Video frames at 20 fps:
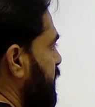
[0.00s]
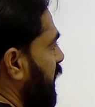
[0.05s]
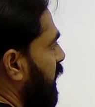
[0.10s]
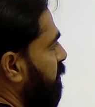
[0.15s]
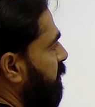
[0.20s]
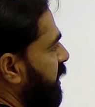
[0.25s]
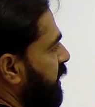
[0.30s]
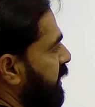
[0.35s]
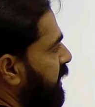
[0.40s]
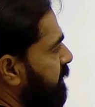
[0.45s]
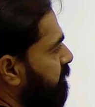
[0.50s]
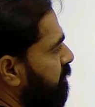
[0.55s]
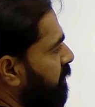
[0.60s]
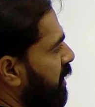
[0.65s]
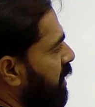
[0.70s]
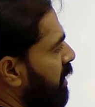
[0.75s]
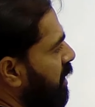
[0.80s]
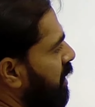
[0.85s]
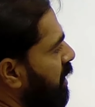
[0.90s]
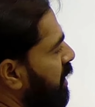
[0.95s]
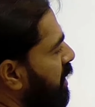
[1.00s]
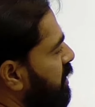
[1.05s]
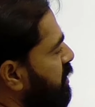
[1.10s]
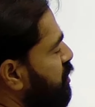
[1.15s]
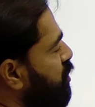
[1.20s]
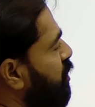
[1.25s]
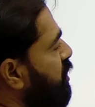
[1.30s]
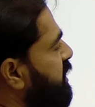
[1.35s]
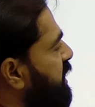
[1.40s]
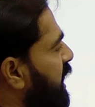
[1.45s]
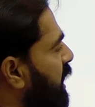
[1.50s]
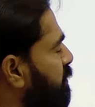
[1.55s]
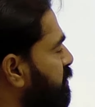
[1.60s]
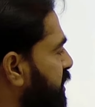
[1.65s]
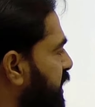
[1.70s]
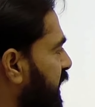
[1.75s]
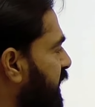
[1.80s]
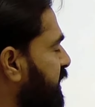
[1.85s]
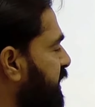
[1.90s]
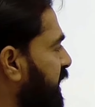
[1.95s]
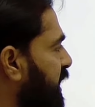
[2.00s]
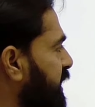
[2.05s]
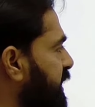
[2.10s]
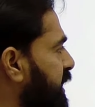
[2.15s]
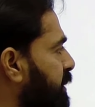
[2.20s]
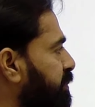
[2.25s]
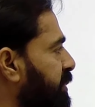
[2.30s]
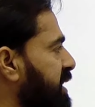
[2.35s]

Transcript: यहां पर ये तो ये हम देखते हैं ये